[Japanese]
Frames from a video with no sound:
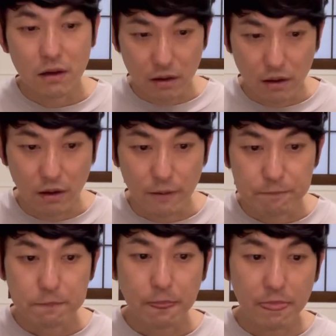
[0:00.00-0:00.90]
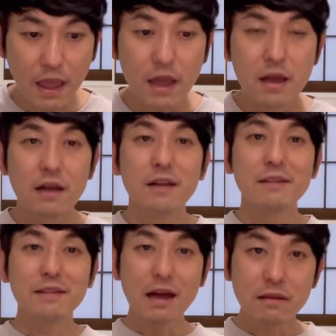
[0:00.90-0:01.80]
えー、で、
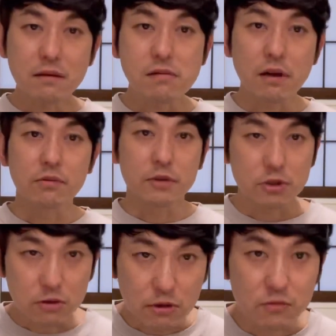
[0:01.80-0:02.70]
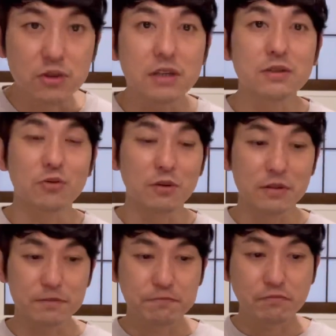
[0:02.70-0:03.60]
なんですけれども、ちょっと難しいこと言います。